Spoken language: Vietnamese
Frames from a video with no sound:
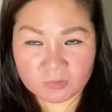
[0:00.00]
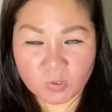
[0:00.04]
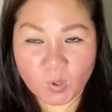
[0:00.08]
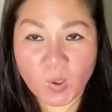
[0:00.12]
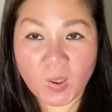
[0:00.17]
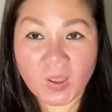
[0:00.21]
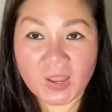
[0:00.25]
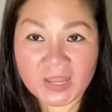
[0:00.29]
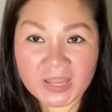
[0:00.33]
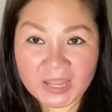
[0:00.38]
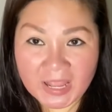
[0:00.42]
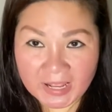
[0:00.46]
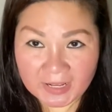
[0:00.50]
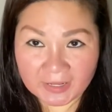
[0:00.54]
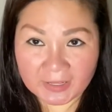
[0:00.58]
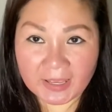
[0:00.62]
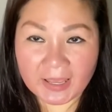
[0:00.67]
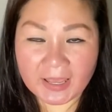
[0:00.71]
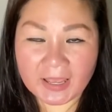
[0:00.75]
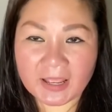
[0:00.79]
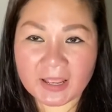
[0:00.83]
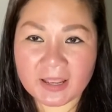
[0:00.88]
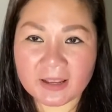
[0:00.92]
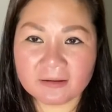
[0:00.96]
thuê nhà
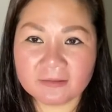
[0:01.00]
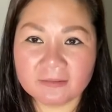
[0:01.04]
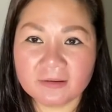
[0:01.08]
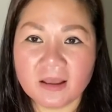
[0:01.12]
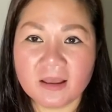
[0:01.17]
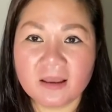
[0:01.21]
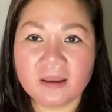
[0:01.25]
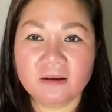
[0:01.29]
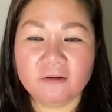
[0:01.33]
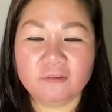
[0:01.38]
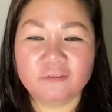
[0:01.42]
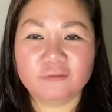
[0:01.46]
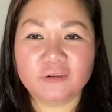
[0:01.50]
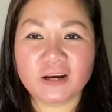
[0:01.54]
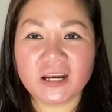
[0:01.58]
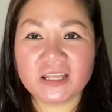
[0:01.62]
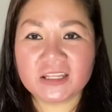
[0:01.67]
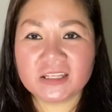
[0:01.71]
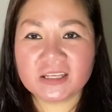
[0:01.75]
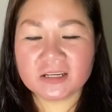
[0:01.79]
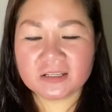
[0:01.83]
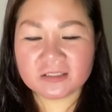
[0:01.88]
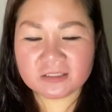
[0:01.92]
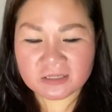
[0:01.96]
khác và
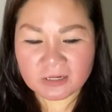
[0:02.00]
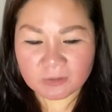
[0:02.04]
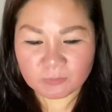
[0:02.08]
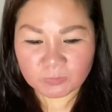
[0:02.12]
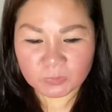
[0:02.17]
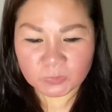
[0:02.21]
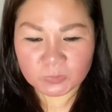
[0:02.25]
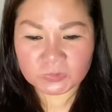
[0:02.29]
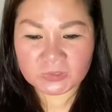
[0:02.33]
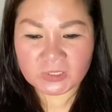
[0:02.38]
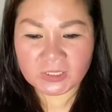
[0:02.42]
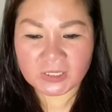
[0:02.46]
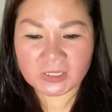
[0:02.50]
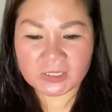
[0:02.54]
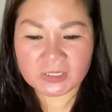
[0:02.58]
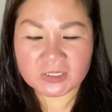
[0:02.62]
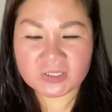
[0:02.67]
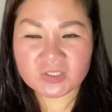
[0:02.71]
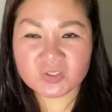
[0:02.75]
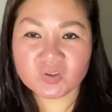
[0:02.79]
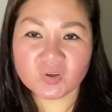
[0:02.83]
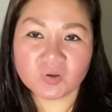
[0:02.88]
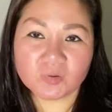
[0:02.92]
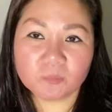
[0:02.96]
vợ chồng cô
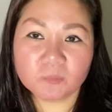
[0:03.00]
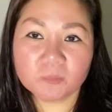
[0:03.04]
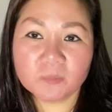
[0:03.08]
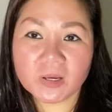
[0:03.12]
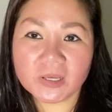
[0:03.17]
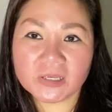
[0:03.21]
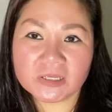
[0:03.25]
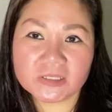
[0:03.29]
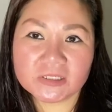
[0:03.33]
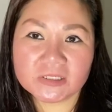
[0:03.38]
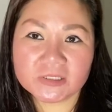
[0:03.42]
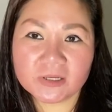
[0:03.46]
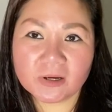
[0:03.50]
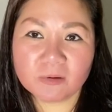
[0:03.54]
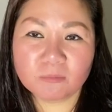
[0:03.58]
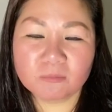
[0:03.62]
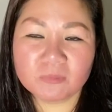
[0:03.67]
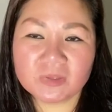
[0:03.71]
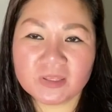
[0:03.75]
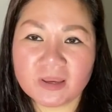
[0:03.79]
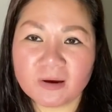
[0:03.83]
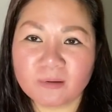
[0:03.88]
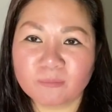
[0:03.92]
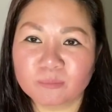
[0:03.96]
thủy chuẩn bị
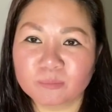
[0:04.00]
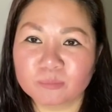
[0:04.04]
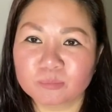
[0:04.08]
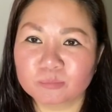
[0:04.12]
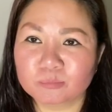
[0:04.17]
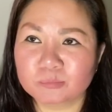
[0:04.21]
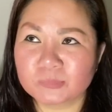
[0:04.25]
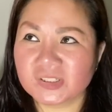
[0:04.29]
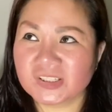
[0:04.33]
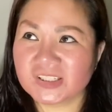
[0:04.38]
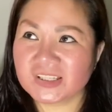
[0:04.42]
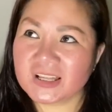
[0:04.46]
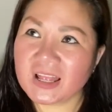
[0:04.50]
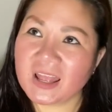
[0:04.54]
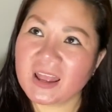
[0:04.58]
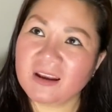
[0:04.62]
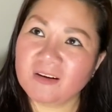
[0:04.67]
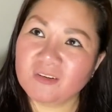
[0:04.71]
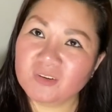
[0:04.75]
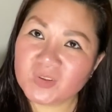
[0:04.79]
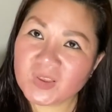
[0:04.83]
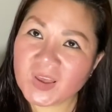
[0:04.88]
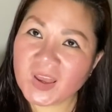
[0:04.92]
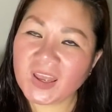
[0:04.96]
trong vòng
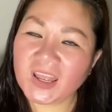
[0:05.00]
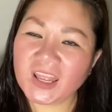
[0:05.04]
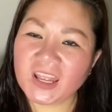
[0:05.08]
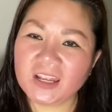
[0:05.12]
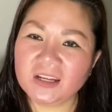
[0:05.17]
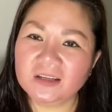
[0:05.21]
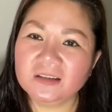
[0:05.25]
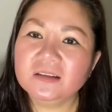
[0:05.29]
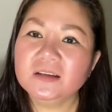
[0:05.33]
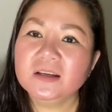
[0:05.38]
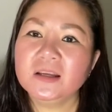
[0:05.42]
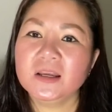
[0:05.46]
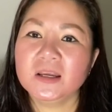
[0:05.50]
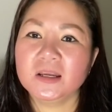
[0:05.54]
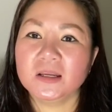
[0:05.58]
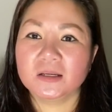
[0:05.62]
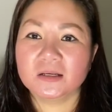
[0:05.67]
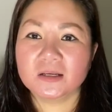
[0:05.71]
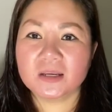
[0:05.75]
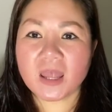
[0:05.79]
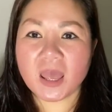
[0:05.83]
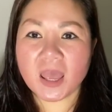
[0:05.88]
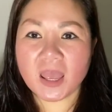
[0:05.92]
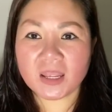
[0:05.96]
6 tháng
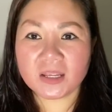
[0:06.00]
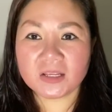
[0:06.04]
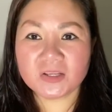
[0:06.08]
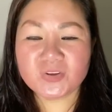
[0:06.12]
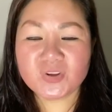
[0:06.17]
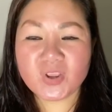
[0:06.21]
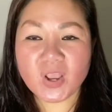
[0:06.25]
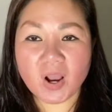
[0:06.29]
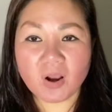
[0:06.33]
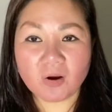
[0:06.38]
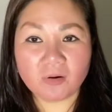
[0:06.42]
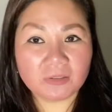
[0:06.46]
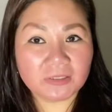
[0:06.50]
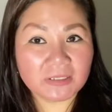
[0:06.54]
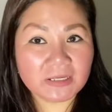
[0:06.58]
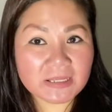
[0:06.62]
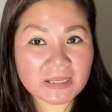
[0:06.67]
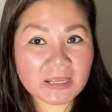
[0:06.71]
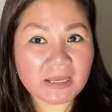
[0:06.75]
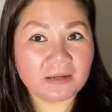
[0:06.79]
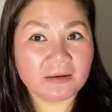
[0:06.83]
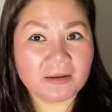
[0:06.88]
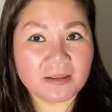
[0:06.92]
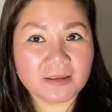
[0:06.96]
để dọn cái
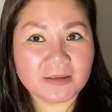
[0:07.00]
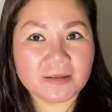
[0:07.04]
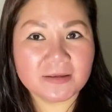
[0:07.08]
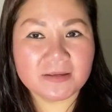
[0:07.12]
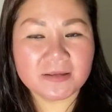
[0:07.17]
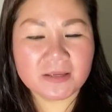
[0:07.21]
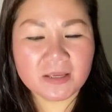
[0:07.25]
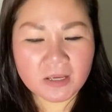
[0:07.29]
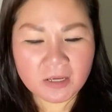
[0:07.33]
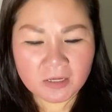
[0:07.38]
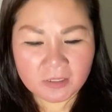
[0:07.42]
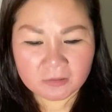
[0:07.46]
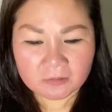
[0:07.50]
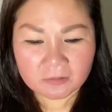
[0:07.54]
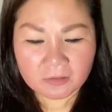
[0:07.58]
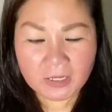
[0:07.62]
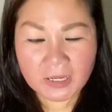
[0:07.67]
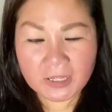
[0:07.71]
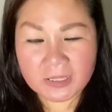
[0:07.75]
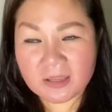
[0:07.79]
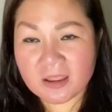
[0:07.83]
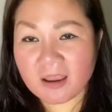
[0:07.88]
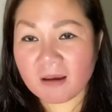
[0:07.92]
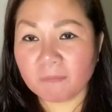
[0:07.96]
nhà đi
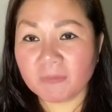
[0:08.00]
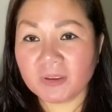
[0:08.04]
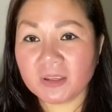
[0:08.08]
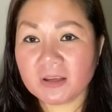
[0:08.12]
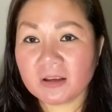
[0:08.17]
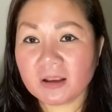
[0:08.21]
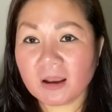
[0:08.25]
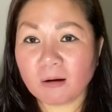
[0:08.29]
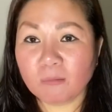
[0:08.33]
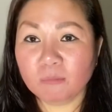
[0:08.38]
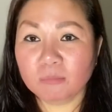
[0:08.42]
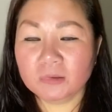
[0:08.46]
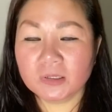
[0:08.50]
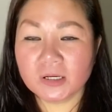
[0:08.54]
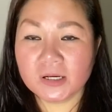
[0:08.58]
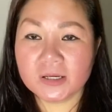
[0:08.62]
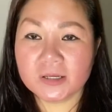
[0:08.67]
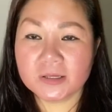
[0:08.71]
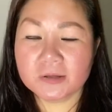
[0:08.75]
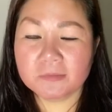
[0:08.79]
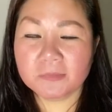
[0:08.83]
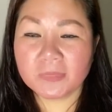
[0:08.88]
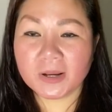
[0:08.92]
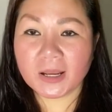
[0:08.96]
cả nhà biết không
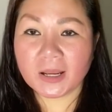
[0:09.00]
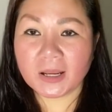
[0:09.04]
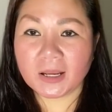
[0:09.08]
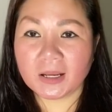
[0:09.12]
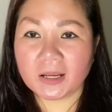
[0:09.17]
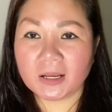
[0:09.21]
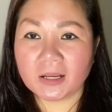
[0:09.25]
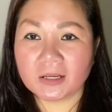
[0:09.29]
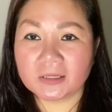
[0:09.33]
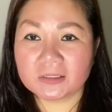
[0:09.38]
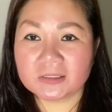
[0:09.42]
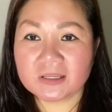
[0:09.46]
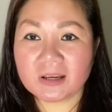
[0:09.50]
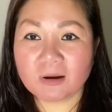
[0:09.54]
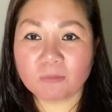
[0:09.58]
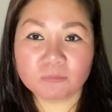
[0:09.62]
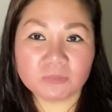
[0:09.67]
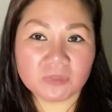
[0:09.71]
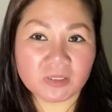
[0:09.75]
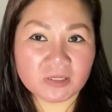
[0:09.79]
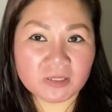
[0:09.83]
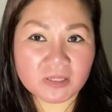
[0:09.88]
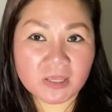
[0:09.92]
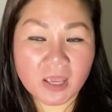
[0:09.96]
khi mà
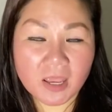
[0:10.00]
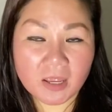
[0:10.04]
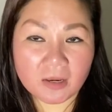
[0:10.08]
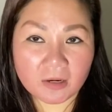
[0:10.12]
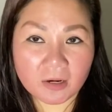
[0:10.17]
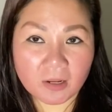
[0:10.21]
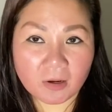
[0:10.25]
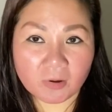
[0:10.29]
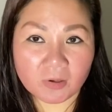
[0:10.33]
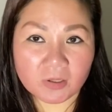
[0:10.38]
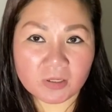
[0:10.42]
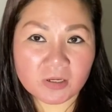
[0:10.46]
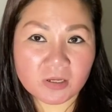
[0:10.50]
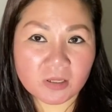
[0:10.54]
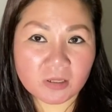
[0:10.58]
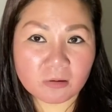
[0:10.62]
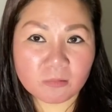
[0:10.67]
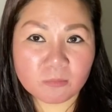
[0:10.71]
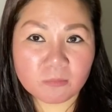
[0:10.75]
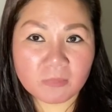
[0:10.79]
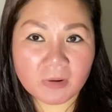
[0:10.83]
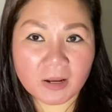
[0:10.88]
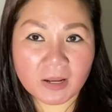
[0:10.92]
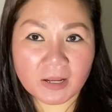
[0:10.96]
chồng thủy về nói
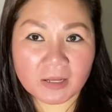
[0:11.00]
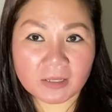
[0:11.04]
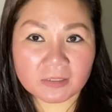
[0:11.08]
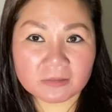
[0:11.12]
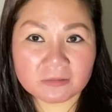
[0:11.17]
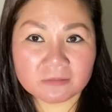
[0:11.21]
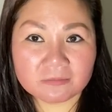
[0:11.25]
nếu mà